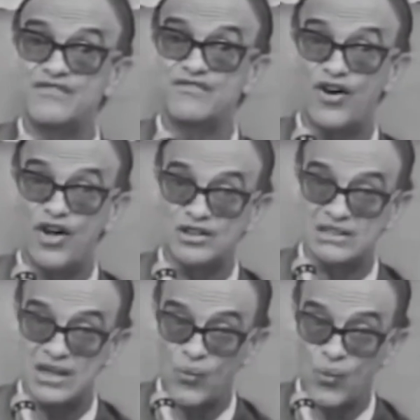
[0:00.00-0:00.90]
e que
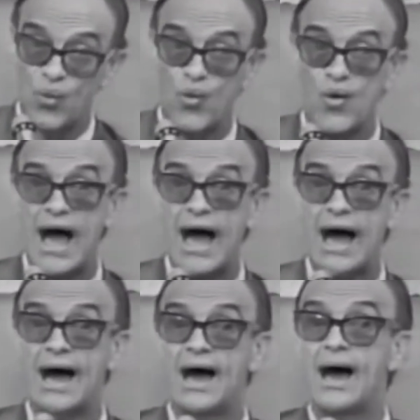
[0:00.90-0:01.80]
voltam com
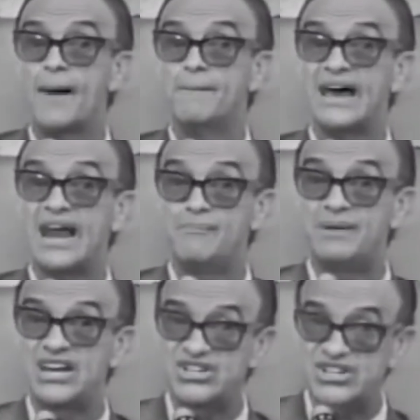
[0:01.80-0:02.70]
a
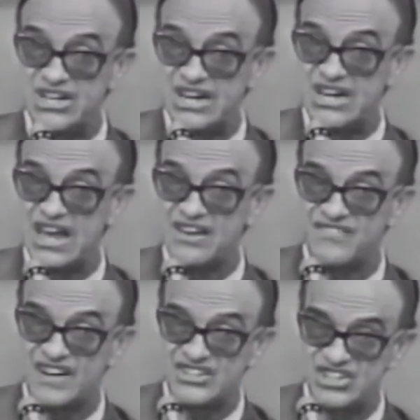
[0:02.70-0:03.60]
paraplegia
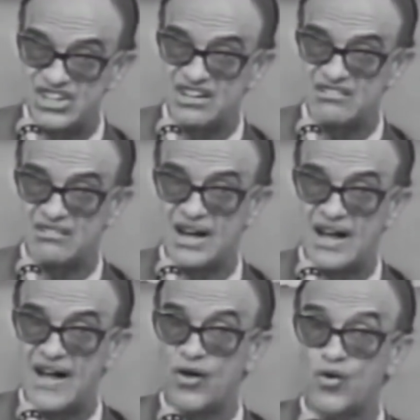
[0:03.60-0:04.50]
infantil,
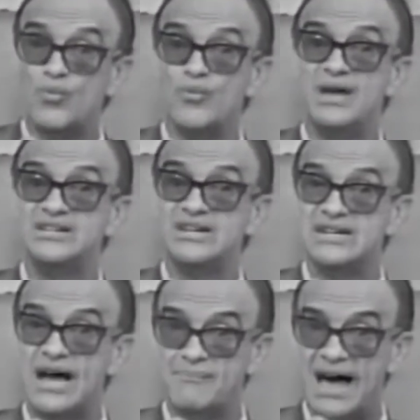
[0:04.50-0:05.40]

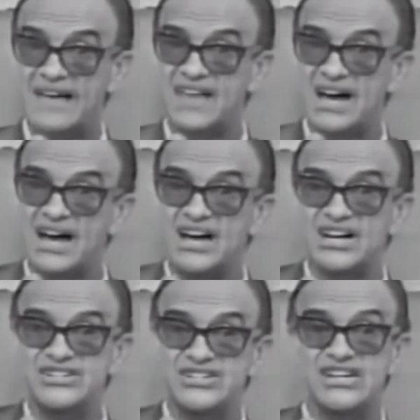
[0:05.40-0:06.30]
comumente chamada
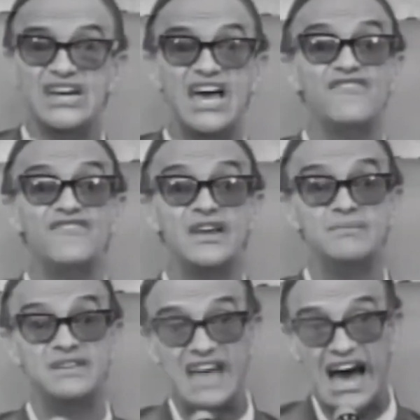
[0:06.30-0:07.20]
de
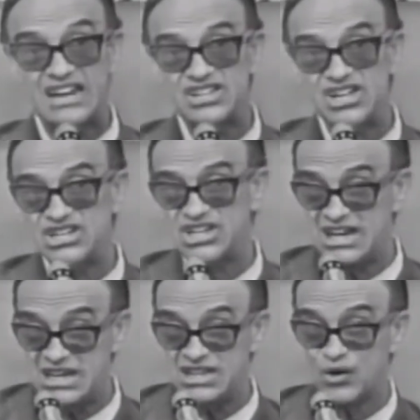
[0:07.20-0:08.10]
enfermidade
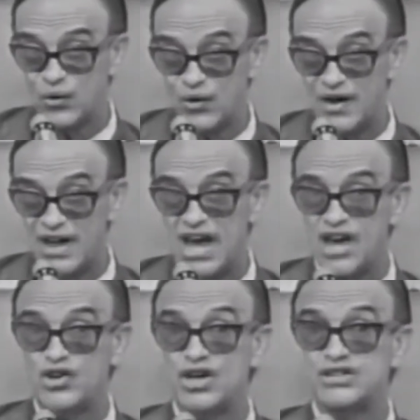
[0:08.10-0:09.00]
de Lito.
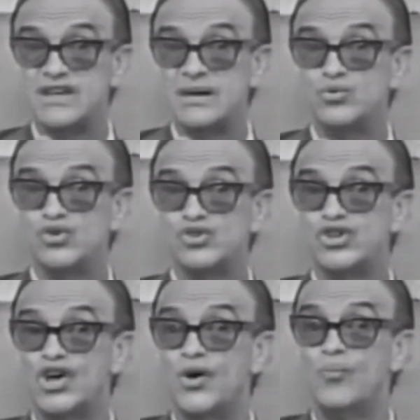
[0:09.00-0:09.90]
Nós
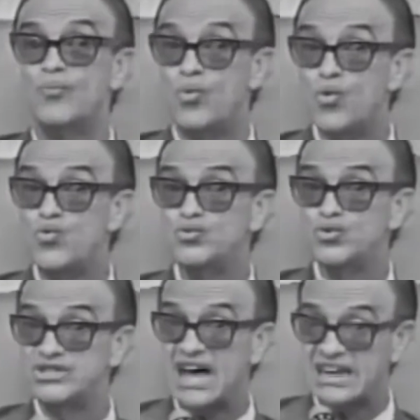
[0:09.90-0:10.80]
vimos
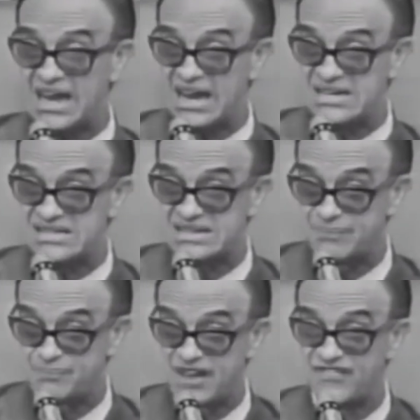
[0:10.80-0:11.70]
muitos daqueles
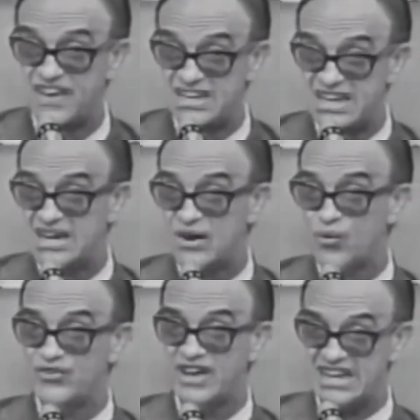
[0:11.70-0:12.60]
que
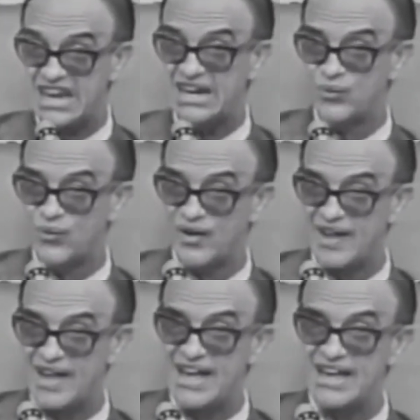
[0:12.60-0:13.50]
preferiram o veneno
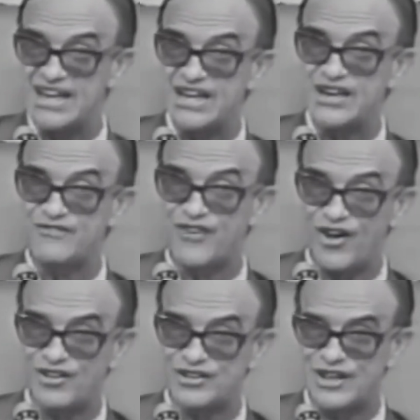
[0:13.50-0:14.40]
e que
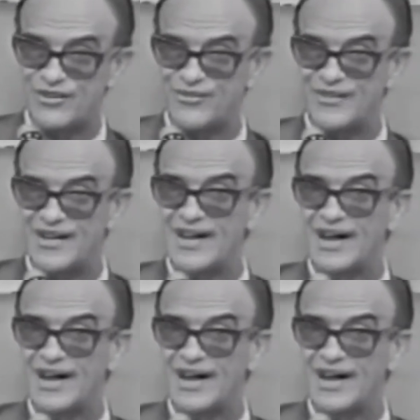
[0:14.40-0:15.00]
voltam